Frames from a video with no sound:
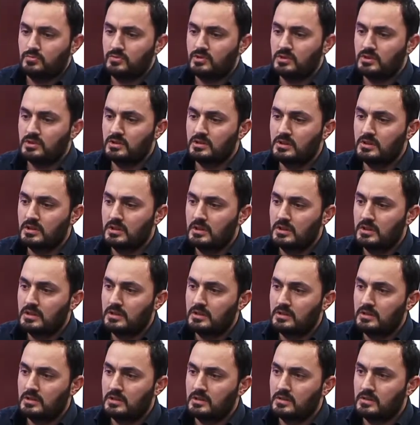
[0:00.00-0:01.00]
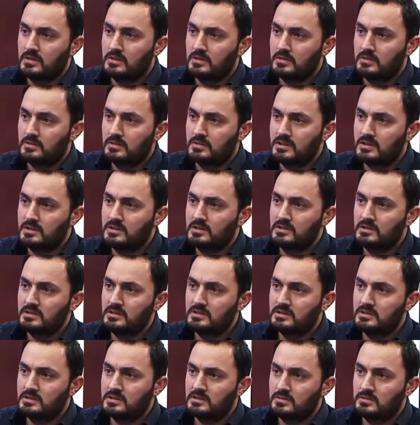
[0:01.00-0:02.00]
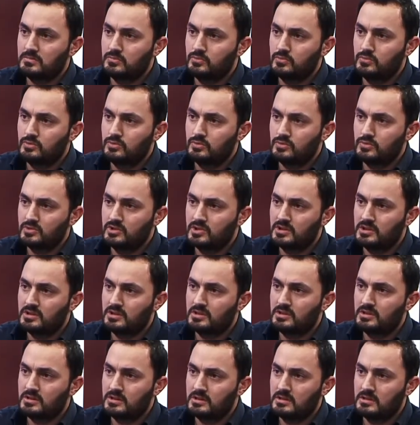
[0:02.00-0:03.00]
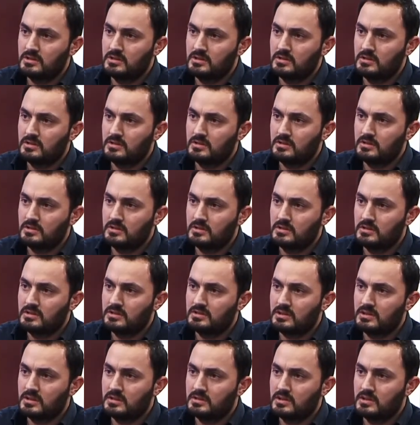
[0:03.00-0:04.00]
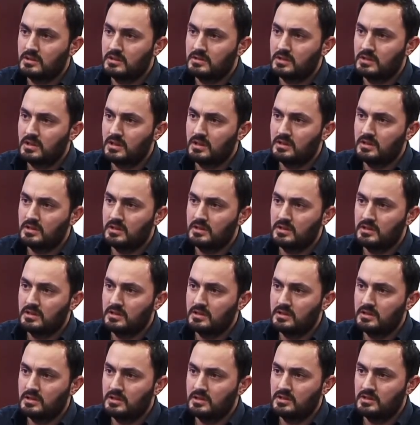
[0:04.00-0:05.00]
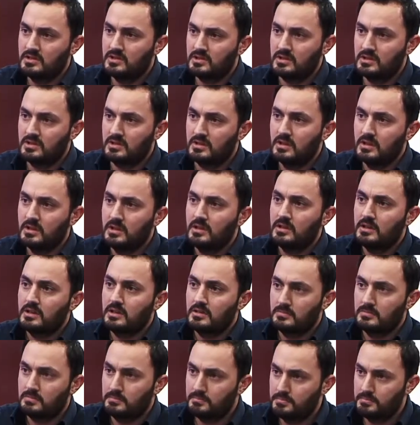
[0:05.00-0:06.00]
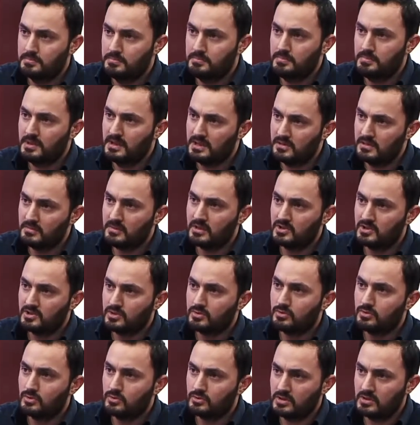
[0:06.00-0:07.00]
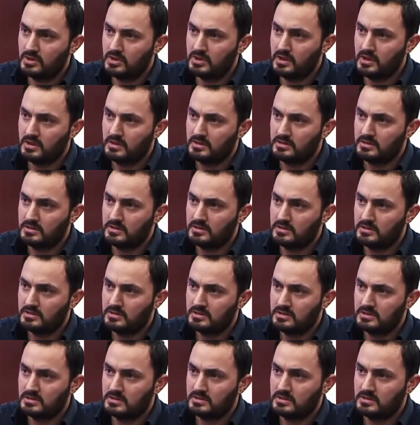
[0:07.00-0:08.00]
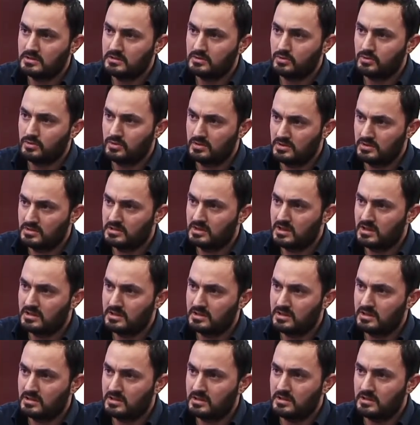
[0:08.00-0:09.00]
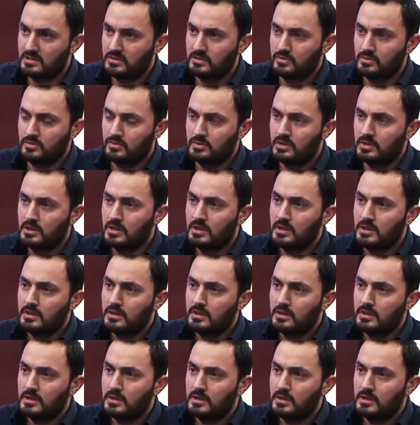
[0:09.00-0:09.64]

Şimdi e, dediğiniz bu Çinli e, insanlar ailelere yerleşti belli başlı notlar aldı sizin evet. söylediğiniz anketlere Hı -hı. göre.